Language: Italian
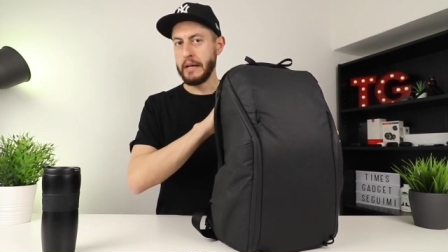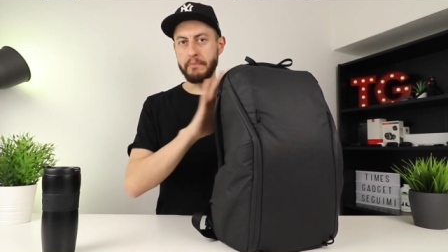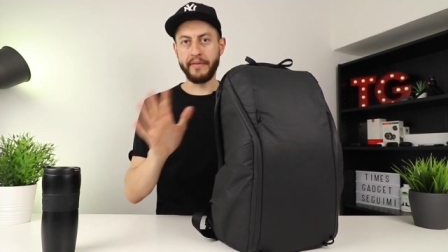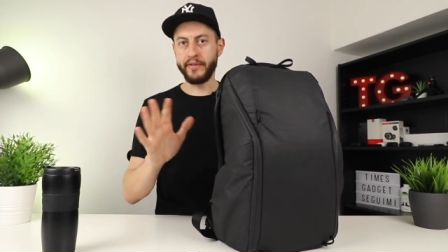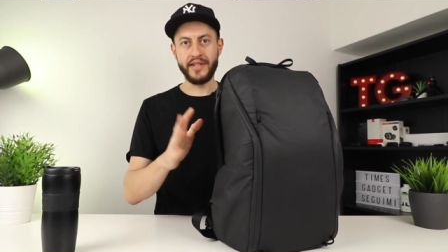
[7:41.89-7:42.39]

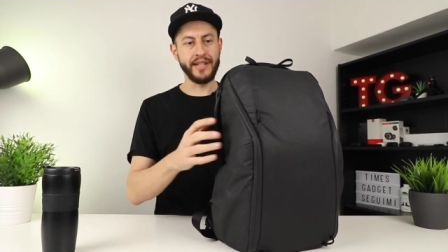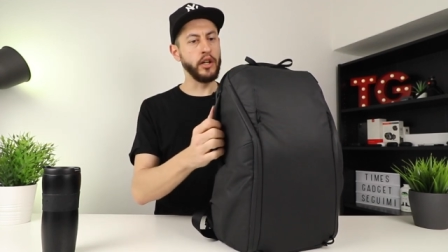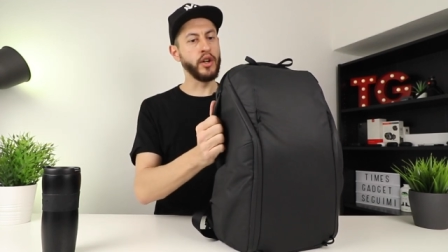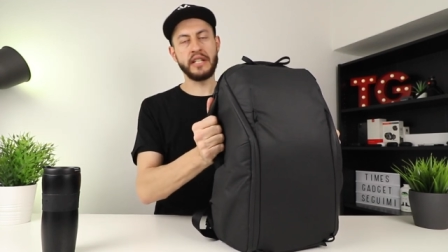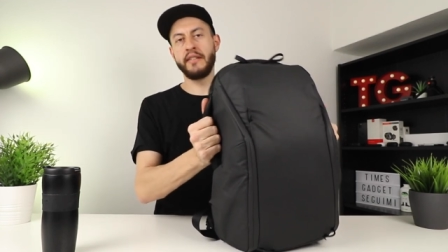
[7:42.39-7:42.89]
per forza di
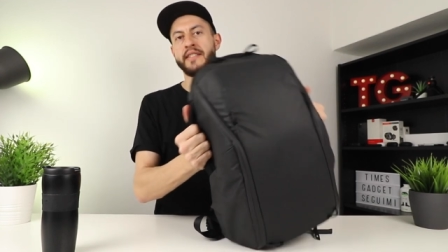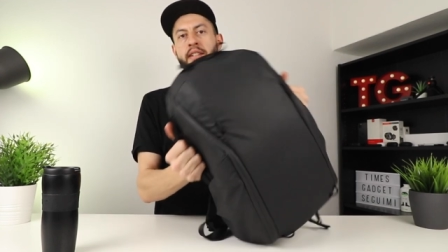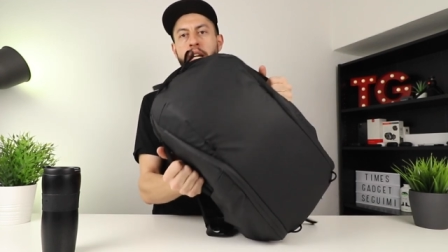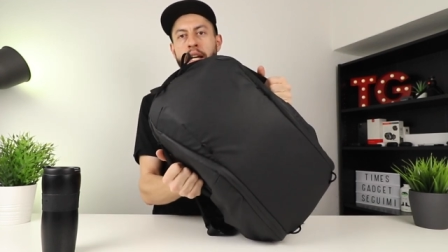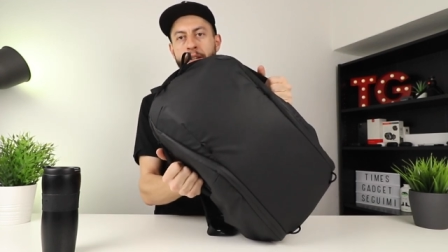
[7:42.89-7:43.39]
cose deve
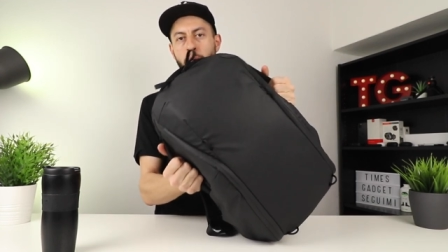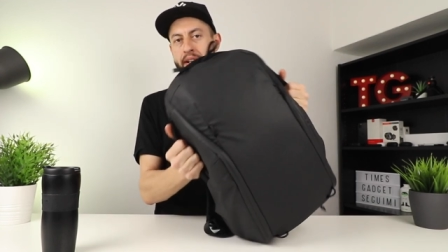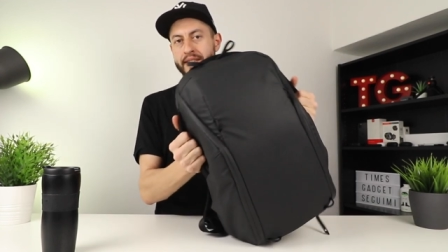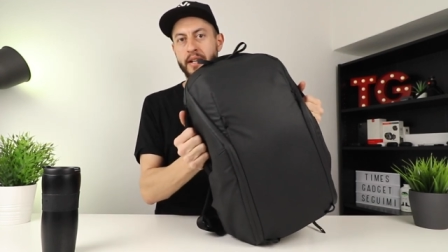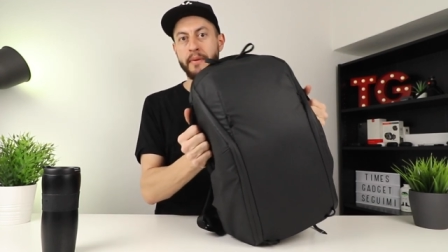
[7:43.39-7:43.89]
essere inclinato per
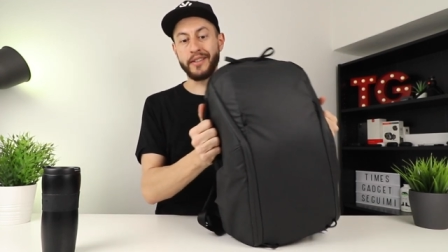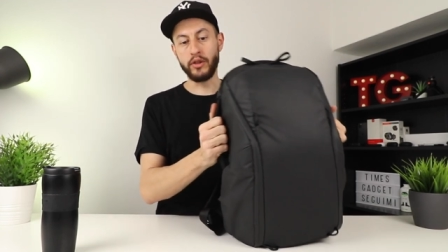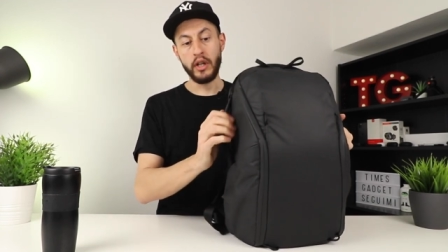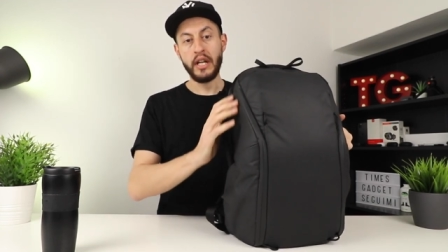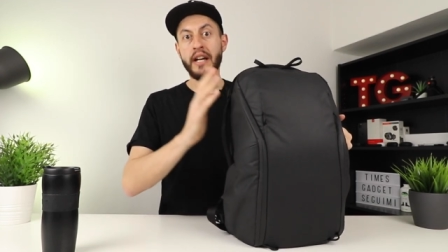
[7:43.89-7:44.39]
essere aperto